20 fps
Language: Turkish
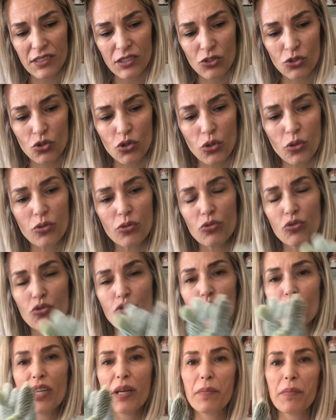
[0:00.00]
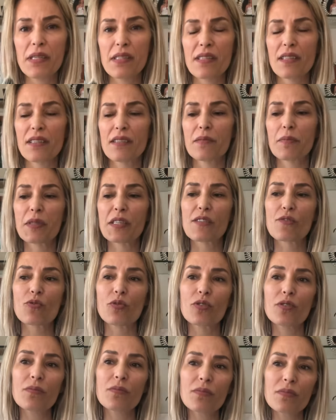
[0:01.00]
çok şundan bahsetmek
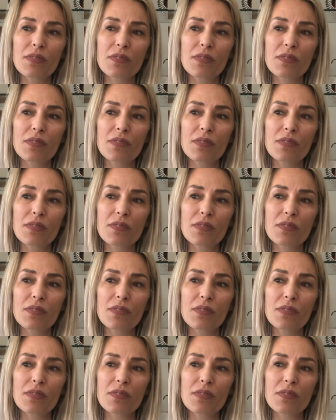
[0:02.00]
istiyorum.